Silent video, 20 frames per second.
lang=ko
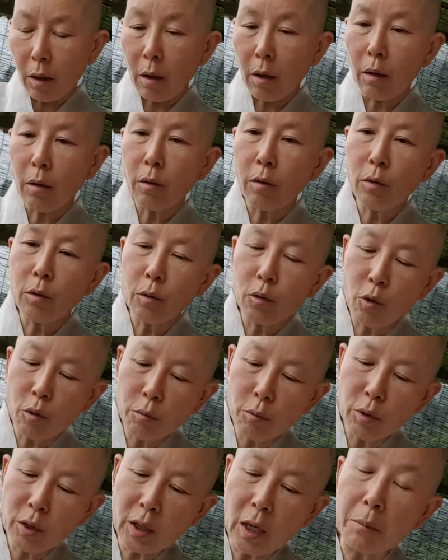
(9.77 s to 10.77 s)
아유
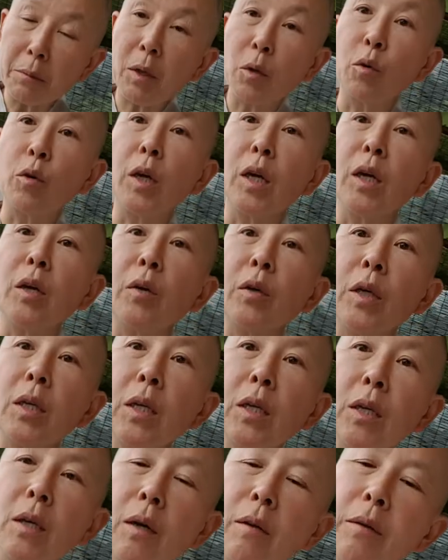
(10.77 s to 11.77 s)
너무 잠이 오네요
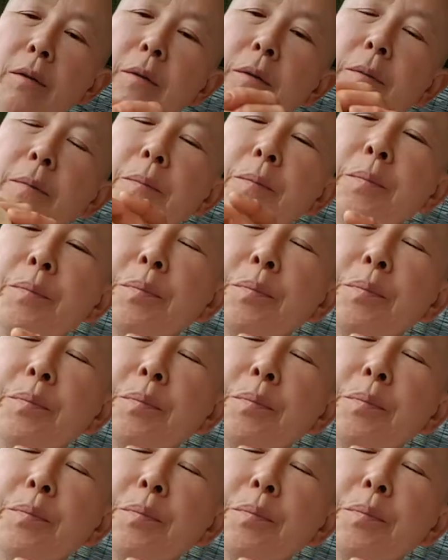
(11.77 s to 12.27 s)
이 시간은